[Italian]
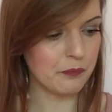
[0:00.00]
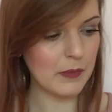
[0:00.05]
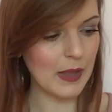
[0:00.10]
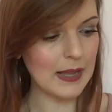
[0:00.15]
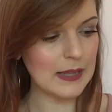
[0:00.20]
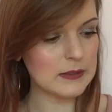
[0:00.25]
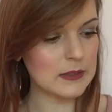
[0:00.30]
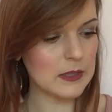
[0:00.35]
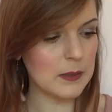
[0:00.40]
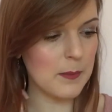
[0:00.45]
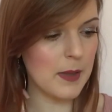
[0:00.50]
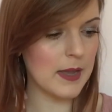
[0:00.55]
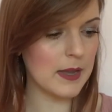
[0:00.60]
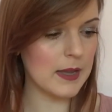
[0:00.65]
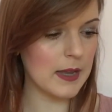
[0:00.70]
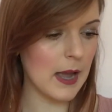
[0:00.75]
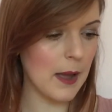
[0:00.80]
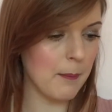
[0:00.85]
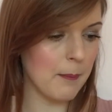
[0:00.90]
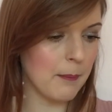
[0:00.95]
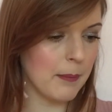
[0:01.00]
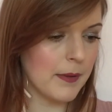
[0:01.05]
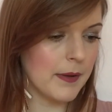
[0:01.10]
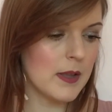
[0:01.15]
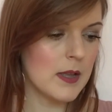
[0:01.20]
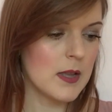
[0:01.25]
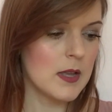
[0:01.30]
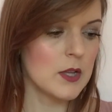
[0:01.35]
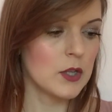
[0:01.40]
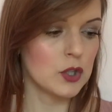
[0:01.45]
Altri make up,
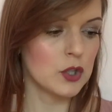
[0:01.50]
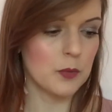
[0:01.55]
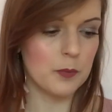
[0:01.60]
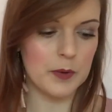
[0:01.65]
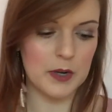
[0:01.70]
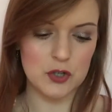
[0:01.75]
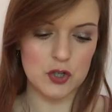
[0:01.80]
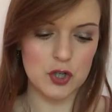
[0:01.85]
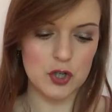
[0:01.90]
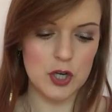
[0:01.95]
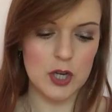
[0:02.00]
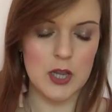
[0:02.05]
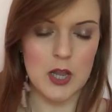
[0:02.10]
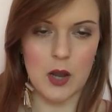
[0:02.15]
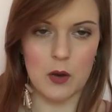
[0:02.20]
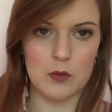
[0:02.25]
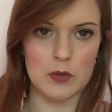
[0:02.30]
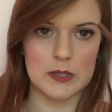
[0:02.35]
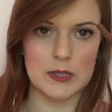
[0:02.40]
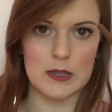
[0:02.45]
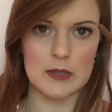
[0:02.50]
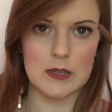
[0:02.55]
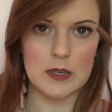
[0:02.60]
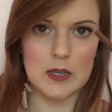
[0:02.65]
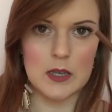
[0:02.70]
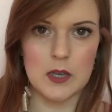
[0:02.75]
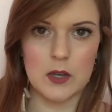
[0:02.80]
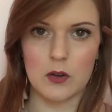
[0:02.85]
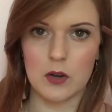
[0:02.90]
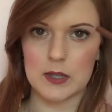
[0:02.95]
sopracciglia questa di
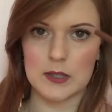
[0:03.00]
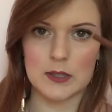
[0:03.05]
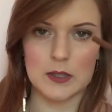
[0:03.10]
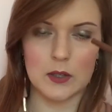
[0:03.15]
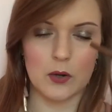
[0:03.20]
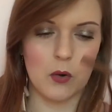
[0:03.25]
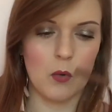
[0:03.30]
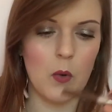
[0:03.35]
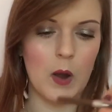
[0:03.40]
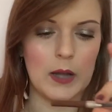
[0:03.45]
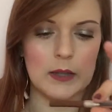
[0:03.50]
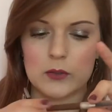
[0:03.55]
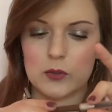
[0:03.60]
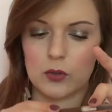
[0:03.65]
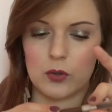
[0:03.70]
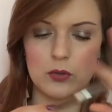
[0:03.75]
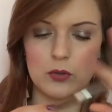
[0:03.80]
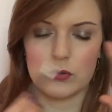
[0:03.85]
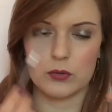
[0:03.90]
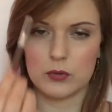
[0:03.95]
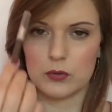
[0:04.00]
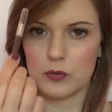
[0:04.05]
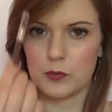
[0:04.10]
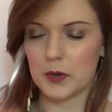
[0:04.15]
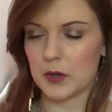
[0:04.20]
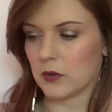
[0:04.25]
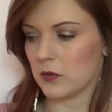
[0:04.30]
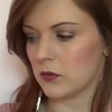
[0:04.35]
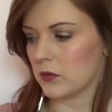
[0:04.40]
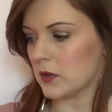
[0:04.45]
Kiko, la 04,
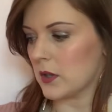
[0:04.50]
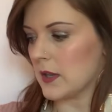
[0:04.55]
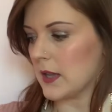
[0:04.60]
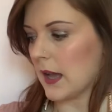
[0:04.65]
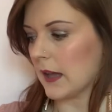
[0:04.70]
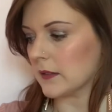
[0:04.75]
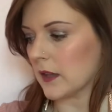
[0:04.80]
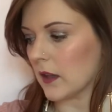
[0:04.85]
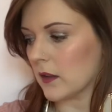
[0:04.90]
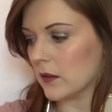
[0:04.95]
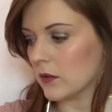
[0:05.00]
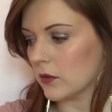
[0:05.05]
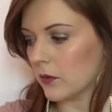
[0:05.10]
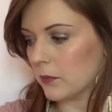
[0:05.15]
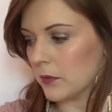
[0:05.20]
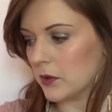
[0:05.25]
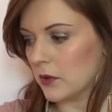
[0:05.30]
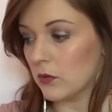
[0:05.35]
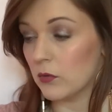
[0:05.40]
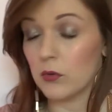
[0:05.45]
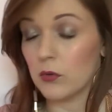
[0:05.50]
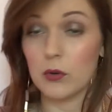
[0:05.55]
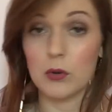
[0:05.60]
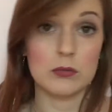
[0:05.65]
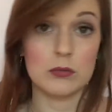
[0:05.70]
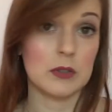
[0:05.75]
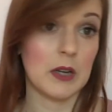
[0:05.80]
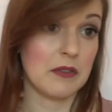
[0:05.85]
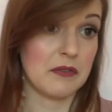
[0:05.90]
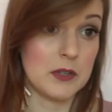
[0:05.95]
super consigliata, non mi
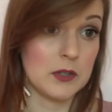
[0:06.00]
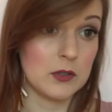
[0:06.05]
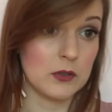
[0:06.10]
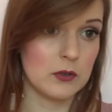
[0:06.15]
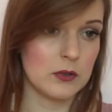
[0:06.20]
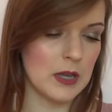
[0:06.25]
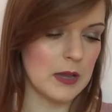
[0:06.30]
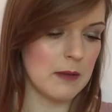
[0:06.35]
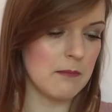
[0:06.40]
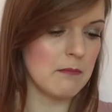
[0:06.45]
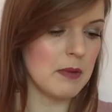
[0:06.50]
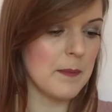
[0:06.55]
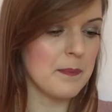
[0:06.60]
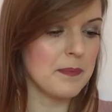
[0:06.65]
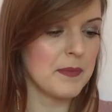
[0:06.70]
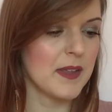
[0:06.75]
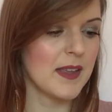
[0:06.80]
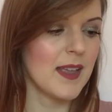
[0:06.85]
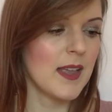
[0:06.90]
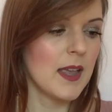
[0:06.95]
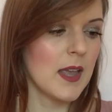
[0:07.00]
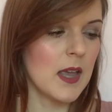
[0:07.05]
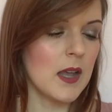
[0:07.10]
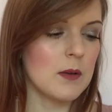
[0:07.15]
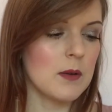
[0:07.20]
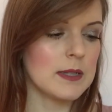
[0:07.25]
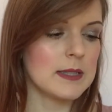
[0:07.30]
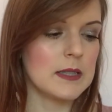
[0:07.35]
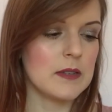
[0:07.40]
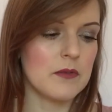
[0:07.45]
dilungo, la finisco sempre. E
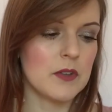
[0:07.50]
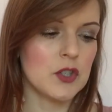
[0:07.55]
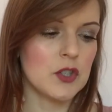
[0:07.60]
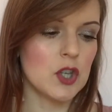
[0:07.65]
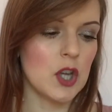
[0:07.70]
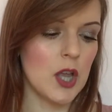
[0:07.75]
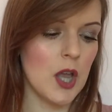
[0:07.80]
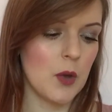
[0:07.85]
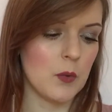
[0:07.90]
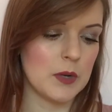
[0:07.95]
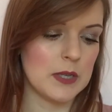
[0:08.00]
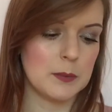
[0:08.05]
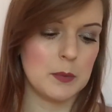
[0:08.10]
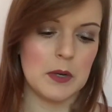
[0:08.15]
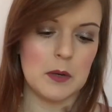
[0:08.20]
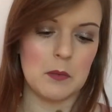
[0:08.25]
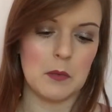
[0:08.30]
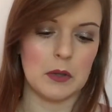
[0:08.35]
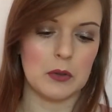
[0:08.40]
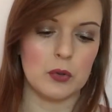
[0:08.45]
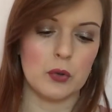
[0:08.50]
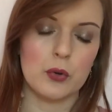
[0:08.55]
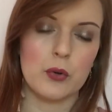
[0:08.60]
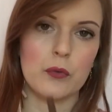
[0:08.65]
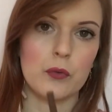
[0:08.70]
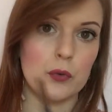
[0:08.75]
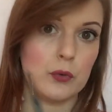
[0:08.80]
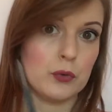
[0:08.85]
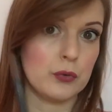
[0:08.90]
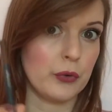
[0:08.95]
questo invece è un esperimento che
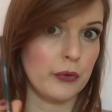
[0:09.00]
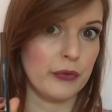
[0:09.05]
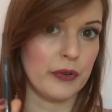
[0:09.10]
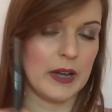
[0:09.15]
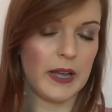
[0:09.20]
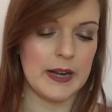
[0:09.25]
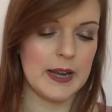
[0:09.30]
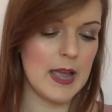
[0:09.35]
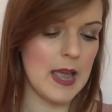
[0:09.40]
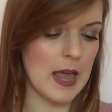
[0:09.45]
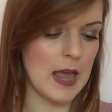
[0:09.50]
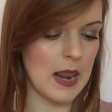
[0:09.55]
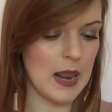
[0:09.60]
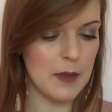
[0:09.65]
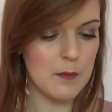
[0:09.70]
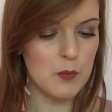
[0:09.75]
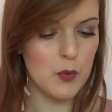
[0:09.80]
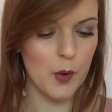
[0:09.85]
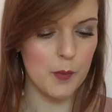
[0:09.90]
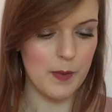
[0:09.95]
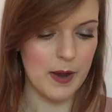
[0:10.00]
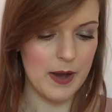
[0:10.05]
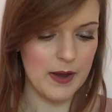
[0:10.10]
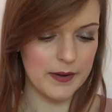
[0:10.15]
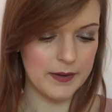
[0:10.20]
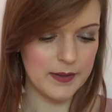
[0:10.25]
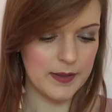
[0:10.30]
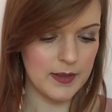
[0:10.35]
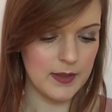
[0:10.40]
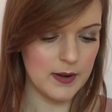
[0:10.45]
ho voluto fare, è l'Ebrow
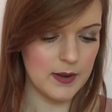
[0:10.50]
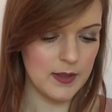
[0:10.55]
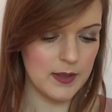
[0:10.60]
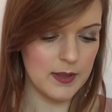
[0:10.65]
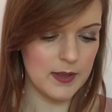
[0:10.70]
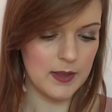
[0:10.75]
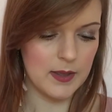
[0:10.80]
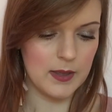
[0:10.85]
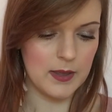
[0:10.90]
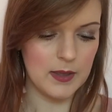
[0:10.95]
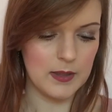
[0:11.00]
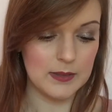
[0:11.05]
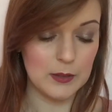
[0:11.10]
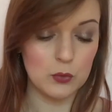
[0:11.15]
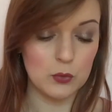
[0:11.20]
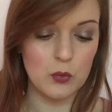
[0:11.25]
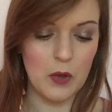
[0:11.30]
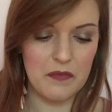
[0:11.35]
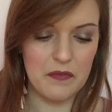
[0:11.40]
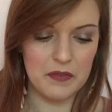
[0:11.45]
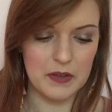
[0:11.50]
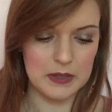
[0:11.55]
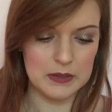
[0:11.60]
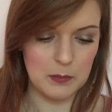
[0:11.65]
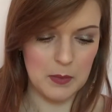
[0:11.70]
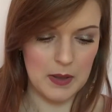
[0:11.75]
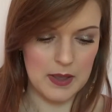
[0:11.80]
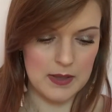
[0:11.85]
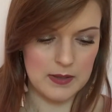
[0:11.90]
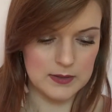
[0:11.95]
Marker eh, Tattoo
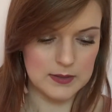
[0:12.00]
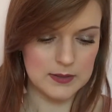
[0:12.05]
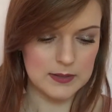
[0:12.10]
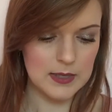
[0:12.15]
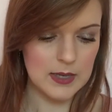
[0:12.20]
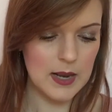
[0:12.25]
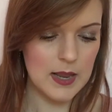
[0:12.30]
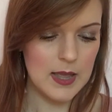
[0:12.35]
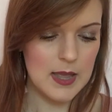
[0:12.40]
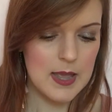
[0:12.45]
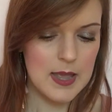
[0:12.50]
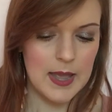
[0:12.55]
Effect Pencil